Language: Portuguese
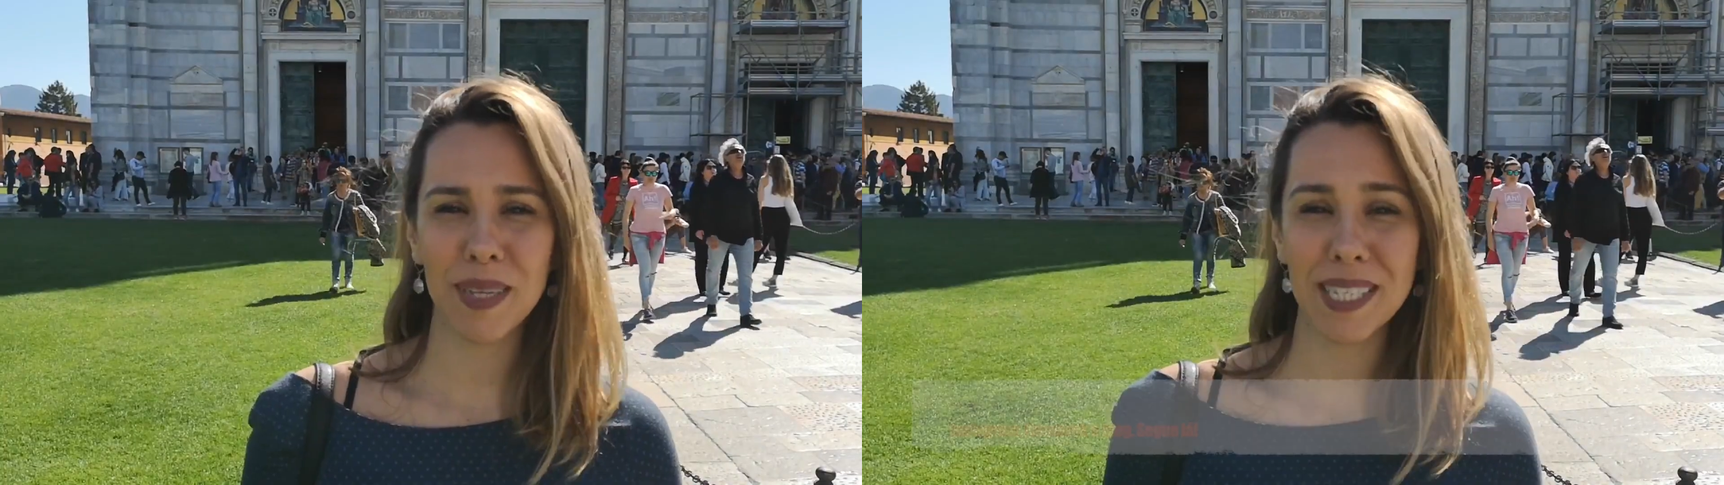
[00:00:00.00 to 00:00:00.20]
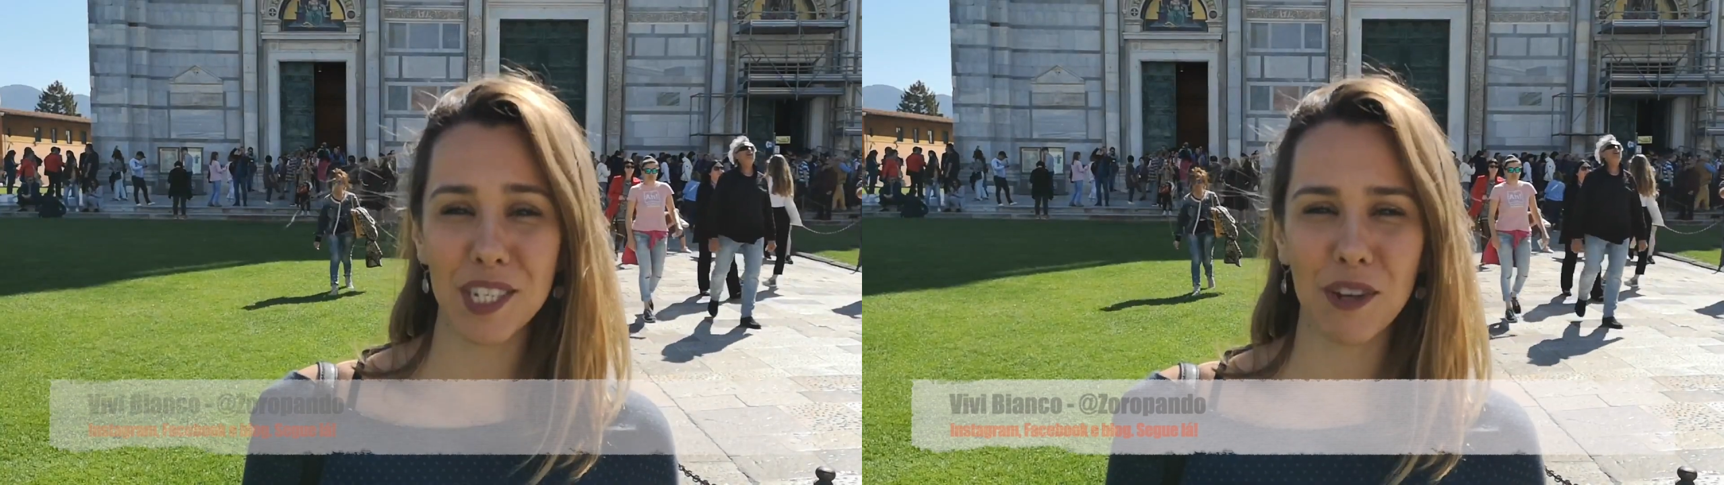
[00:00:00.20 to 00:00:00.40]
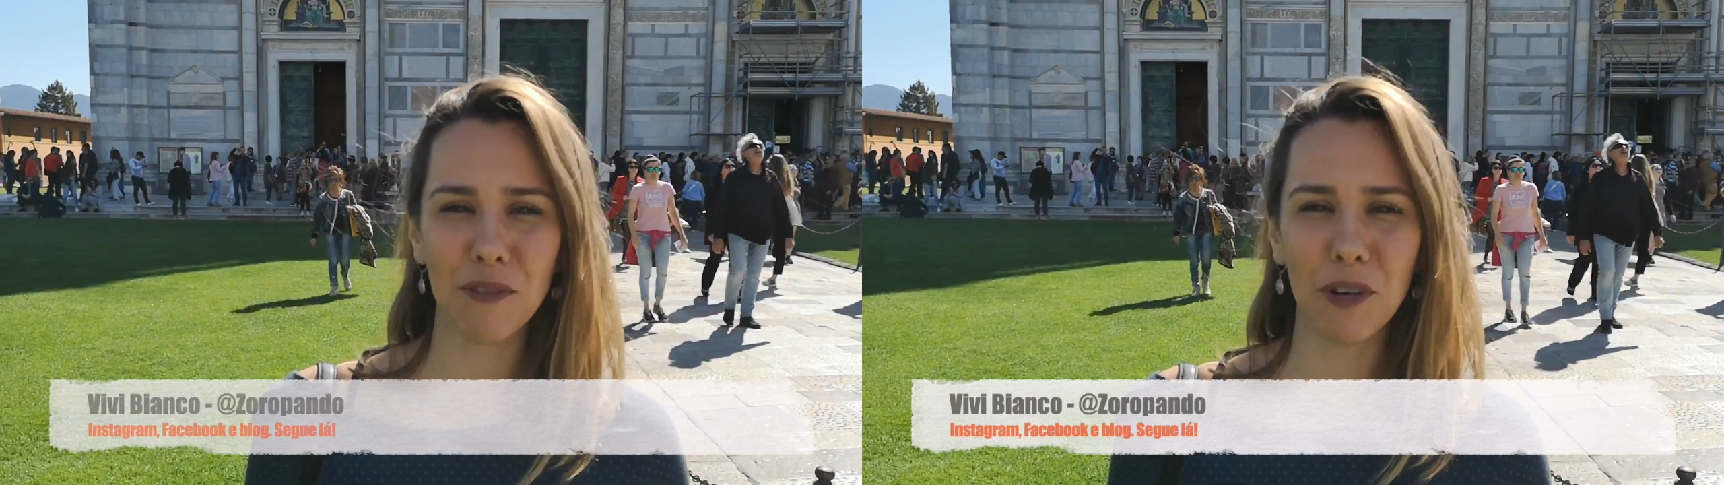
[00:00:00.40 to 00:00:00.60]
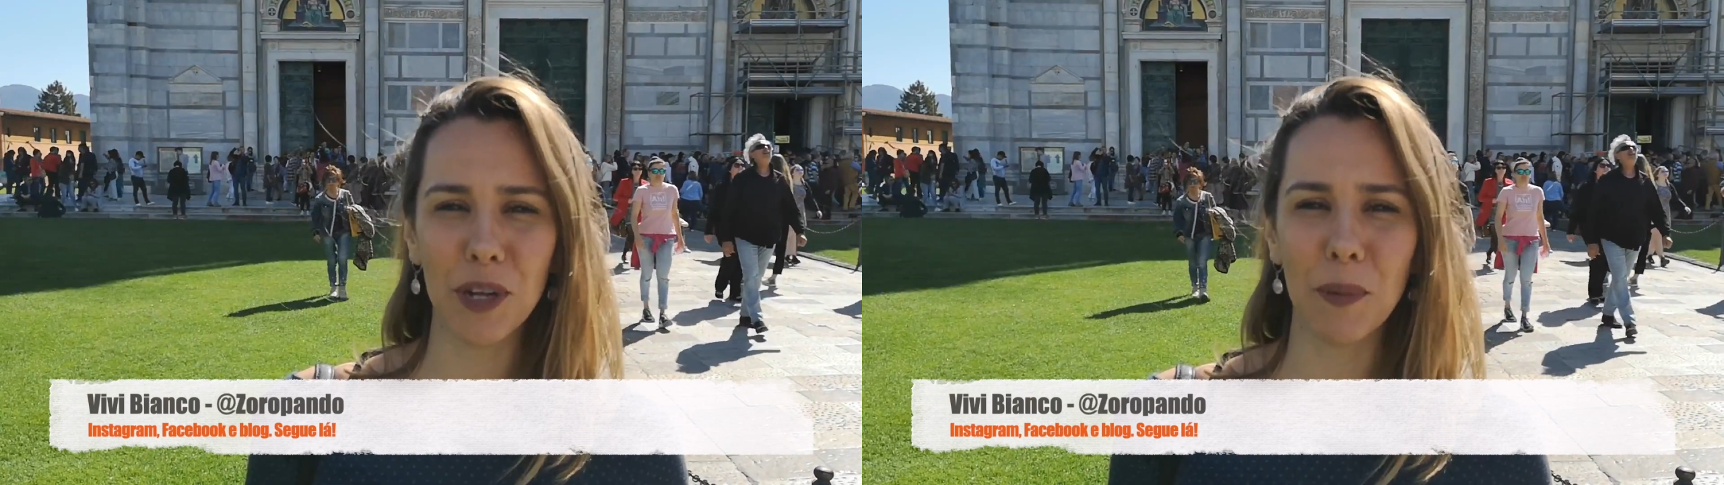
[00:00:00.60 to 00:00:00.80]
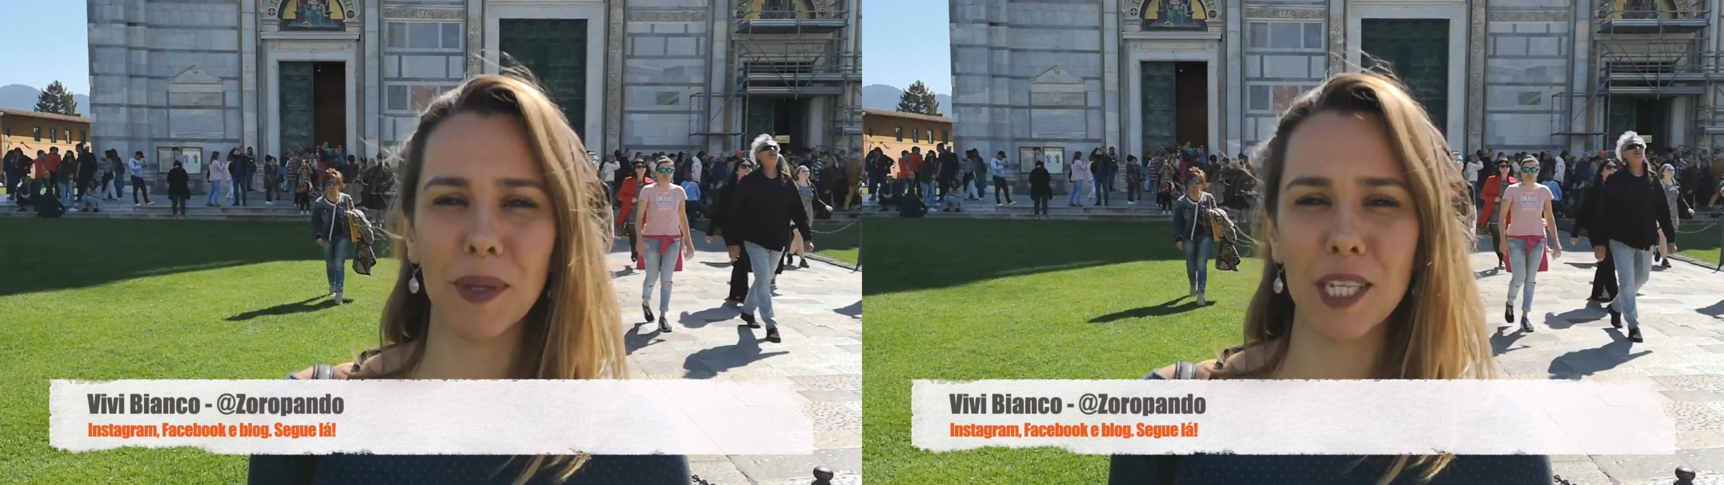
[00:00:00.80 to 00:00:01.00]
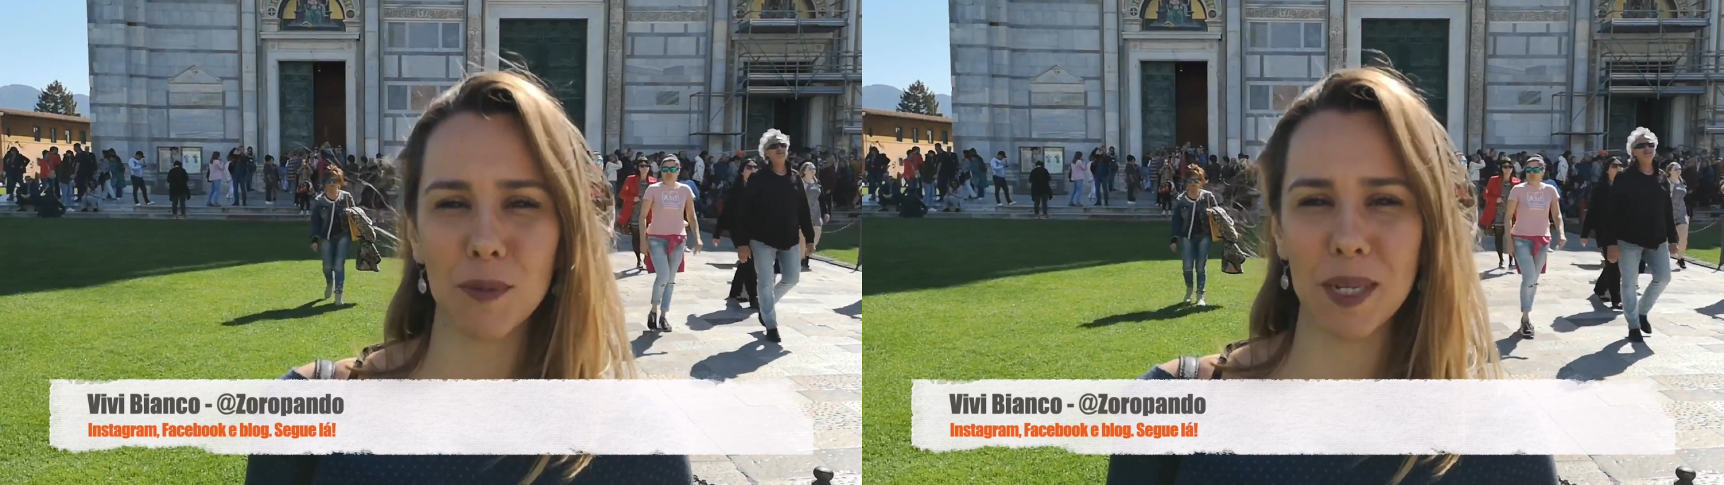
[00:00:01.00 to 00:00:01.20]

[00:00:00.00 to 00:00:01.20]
Pisa já foi uma das